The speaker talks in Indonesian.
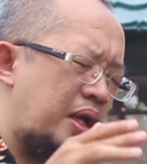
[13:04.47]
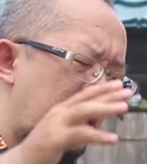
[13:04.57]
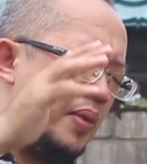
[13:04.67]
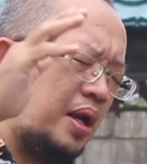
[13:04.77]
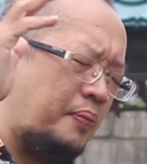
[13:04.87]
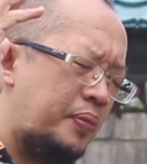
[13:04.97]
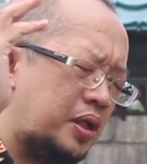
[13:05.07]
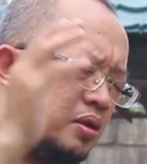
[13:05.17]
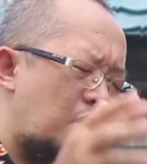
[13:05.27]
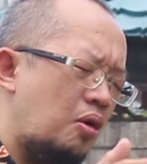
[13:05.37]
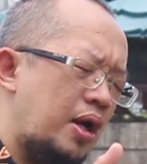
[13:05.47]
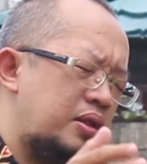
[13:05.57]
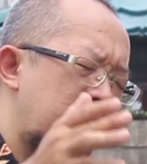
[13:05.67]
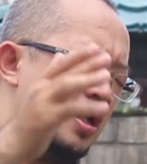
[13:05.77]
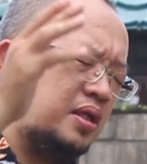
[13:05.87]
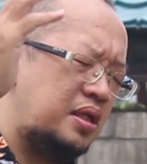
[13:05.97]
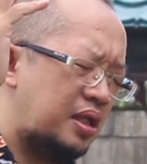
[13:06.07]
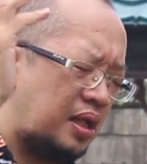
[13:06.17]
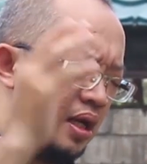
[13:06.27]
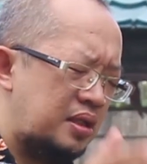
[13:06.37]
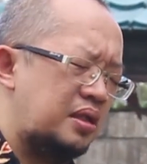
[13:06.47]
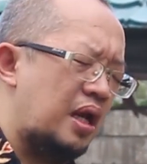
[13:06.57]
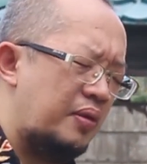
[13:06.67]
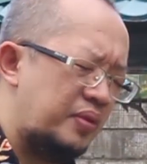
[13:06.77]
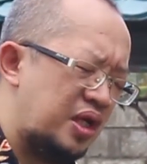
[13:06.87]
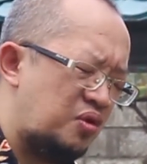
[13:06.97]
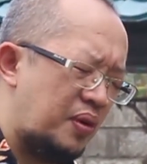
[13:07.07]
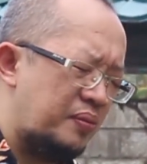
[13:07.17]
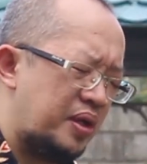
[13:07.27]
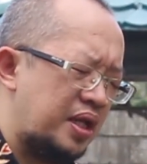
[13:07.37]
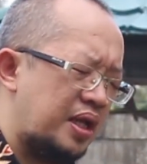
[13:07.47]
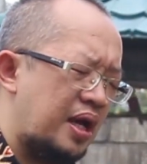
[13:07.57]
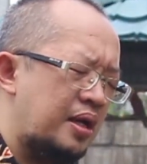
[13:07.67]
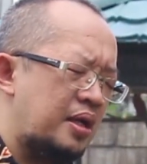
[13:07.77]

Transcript: bagaimana pertolongan Tuhan dinyatakan di dalam kehidupan mereka.